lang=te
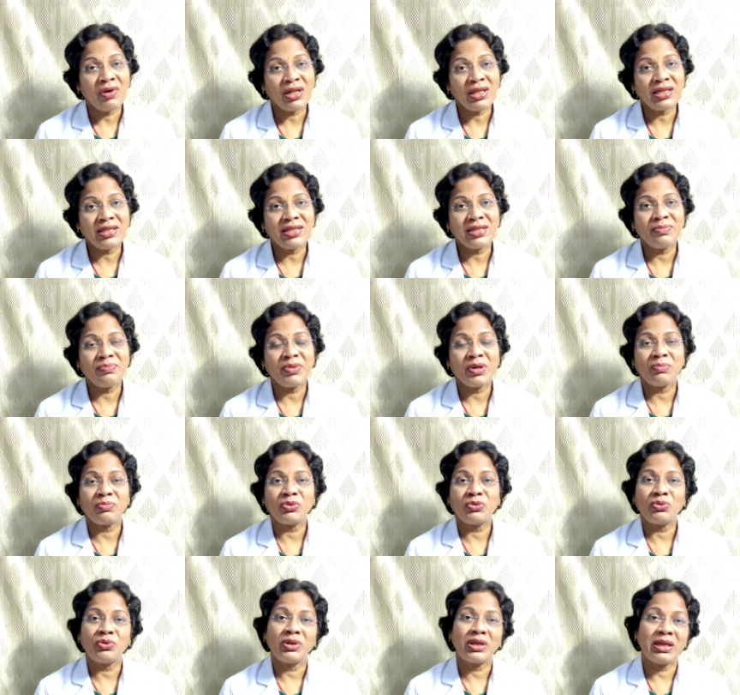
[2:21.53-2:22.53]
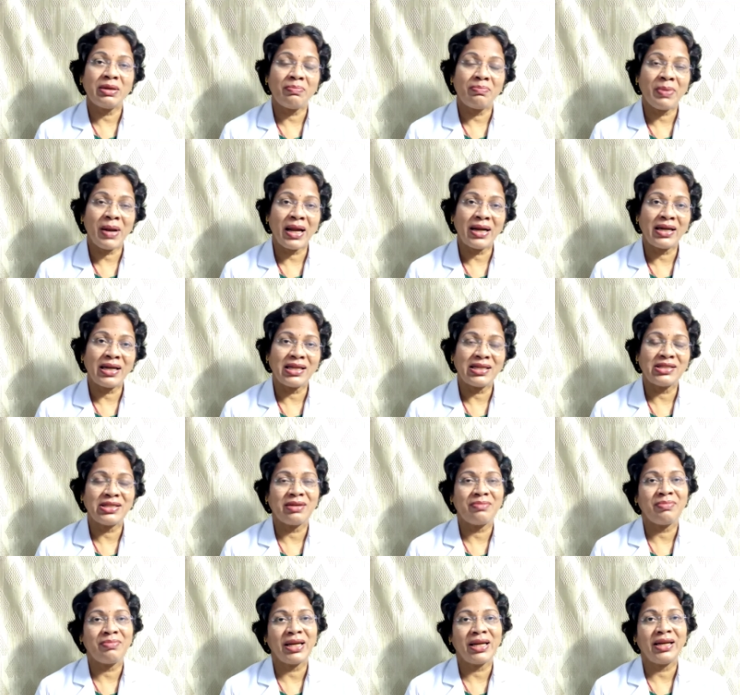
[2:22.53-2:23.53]
తర్వాత సిమ్టము
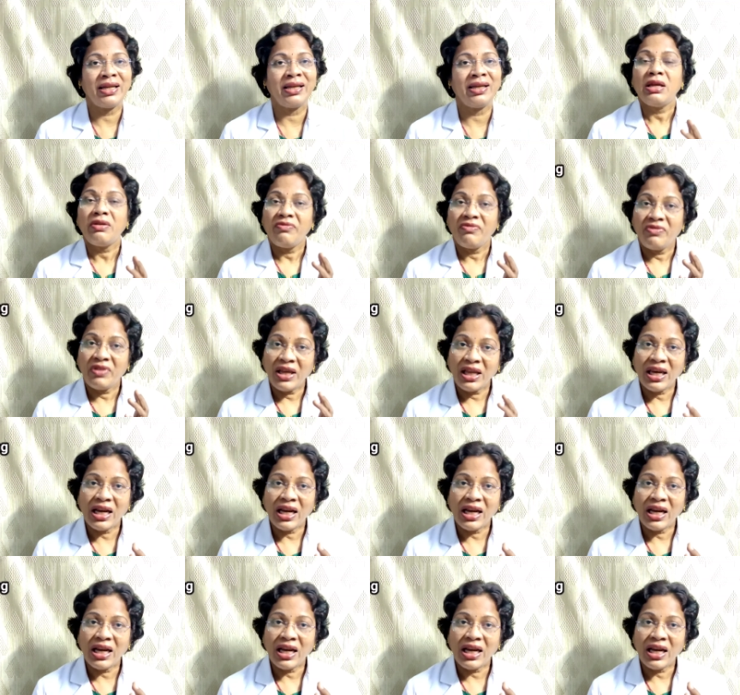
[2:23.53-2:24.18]
ఇంప్లాంటేషన్ బ్లీడింగ్